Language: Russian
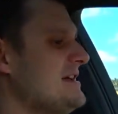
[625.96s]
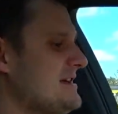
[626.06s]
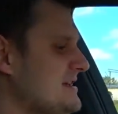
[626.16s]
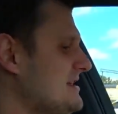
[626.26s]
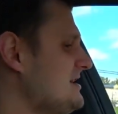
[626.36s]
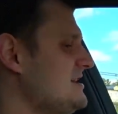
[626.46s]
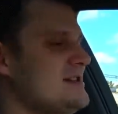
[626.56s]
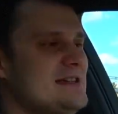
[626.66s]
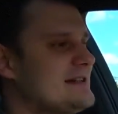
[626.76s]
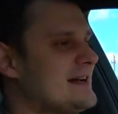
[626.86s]

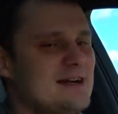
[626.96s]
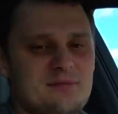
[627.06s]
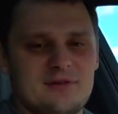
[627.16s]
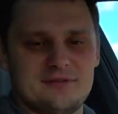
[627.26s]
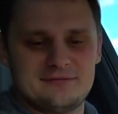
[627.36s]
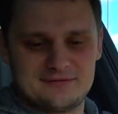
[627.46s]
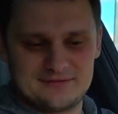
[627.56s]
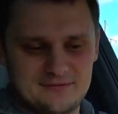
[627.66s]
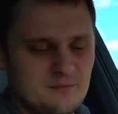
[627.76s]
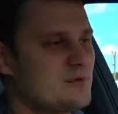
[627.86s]
И как бы
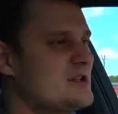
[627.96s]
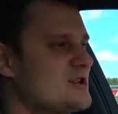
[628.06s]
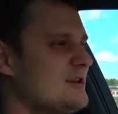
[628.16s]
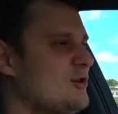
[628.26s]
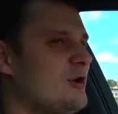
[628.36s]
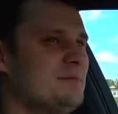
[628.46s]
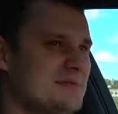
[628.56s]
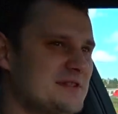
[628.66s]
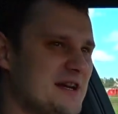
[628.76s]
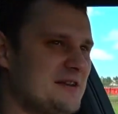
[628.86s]
тяжело
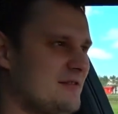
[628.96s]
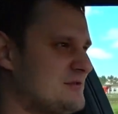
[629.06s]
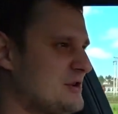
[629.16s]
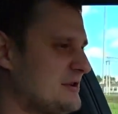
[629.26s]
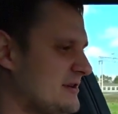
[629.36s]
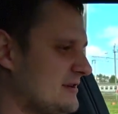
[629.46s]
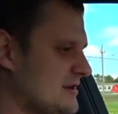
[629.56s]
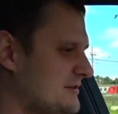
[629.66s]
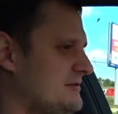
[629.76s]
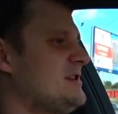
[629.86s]
заново все это
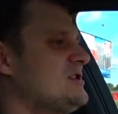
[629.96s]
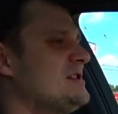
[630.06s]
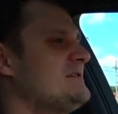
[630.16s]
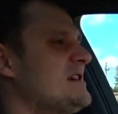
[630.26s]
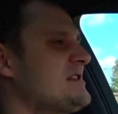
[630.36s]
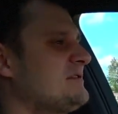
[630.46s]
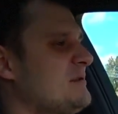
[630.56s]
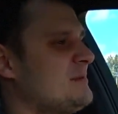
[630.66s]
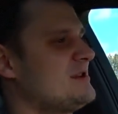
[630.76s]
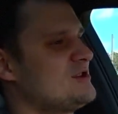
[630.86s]
накладывать, решили взять
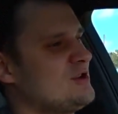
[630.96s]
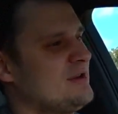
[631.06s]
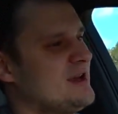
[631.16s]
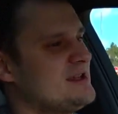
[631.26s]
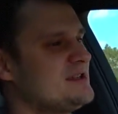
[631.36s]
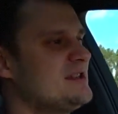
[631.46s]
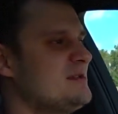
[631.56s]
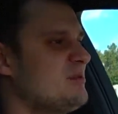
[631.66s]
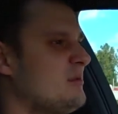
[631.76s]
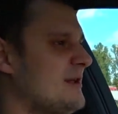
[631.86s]
автомобиль еще на один
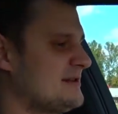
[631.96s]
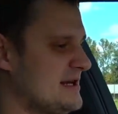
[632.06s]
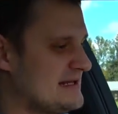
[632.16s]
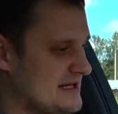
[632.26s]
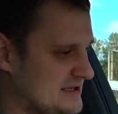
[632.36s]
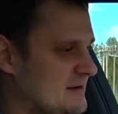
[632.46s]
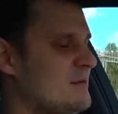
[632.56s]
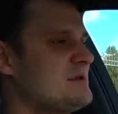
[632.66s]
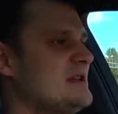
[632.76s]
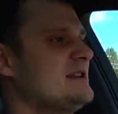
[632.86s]
день, побалдеть. На
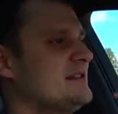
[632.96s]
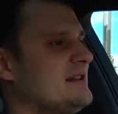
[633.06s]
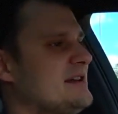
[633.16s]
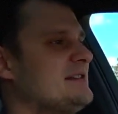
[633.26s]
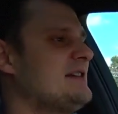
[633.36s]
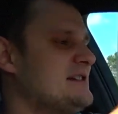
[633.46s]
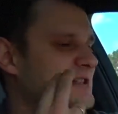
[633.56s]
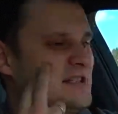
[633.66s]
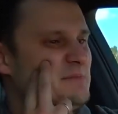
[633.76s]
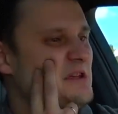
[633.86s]
самом деле это, наверное,
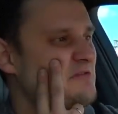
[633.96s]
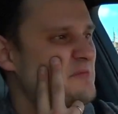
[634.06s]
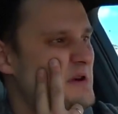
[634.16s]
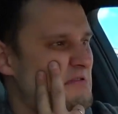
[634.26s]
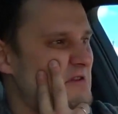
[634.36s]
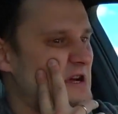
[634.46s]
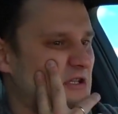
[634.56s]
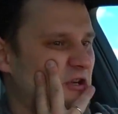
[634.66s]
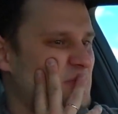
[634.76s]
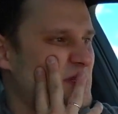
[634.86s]
один из первых BMW,
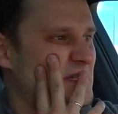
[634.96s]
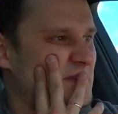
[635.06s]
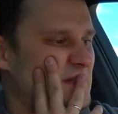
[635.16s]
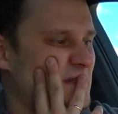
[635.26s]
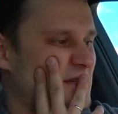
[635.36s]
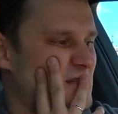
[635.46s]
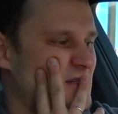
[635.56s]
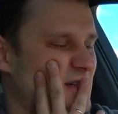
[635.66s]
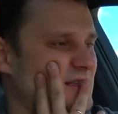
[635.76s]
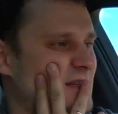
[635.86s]
который мне действительно
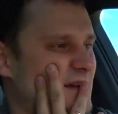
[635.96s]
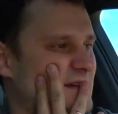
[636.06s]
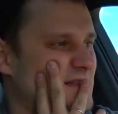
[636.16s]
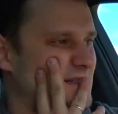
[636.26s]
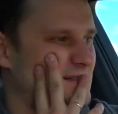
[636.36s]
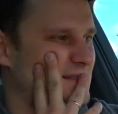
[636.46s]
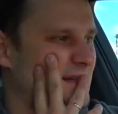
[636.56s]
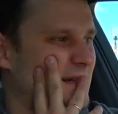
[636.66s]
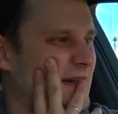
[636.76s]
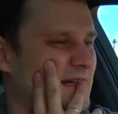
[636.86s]
начинает нравиться.
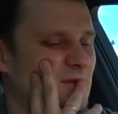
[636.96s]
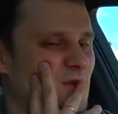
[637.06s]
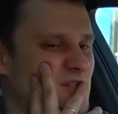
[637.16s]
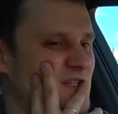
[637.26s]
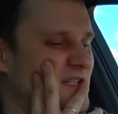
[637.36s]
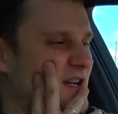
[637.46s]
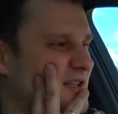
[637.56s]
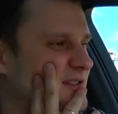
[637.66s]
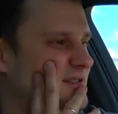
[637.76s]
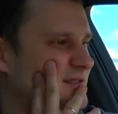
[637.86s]
Это очень
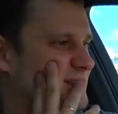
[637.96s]
странно.